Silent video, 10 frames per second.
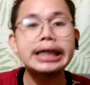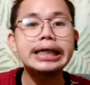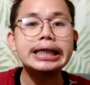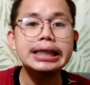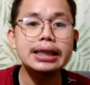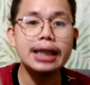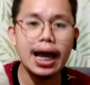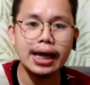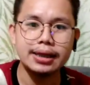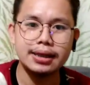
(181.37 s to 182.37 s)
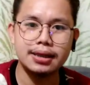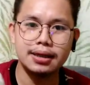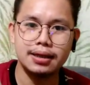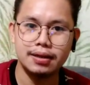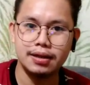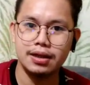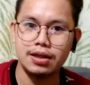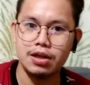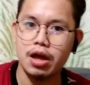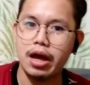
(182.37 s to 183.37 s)
ring light.
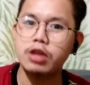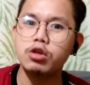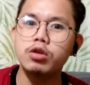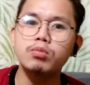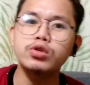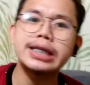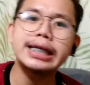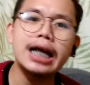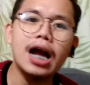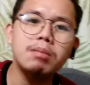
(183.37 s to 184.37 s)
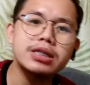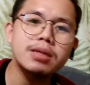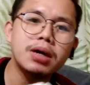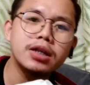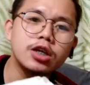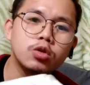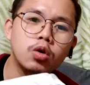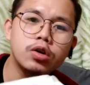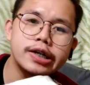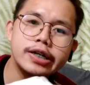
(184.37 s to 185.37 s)
Ito yung mostly ginagamit sa mga
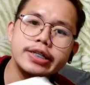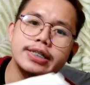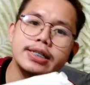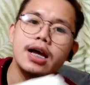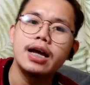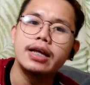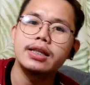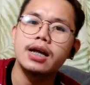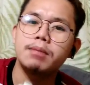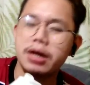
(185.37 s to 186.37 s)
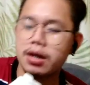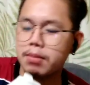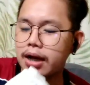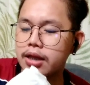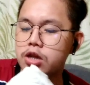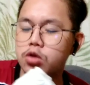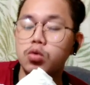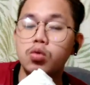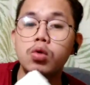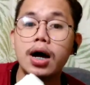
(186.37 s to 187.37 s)
TikTokers na para maganda
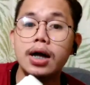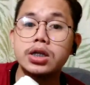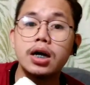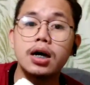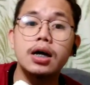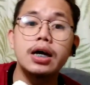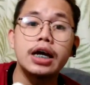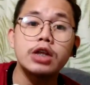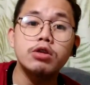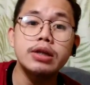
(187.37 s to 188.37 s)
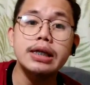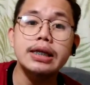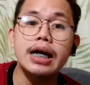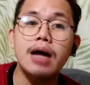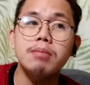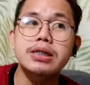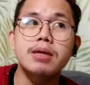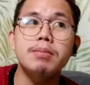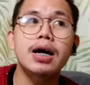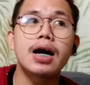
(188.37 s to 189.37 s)
yung kuha. Tsaka ito din
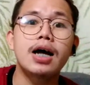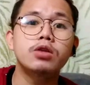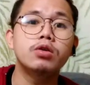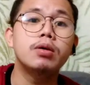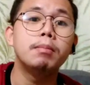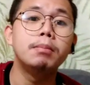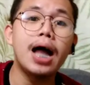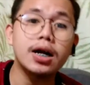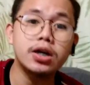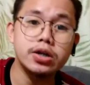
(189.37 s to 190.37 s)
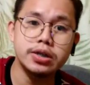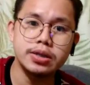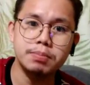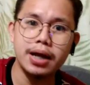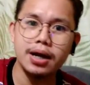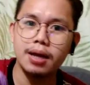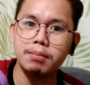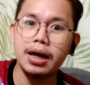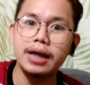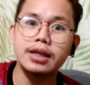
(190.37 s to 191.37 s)
ginagamit sa mga ano vloggers
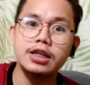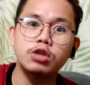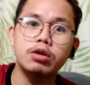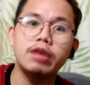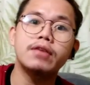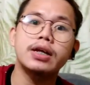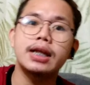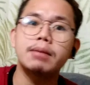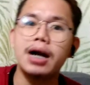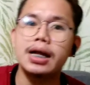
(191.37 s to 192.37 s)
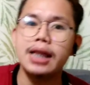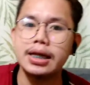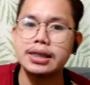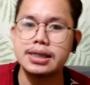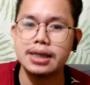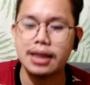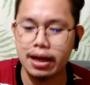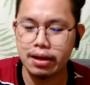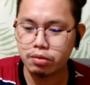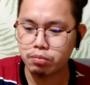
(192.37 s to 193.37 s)
para maganda din yung effect ng mga lights nila.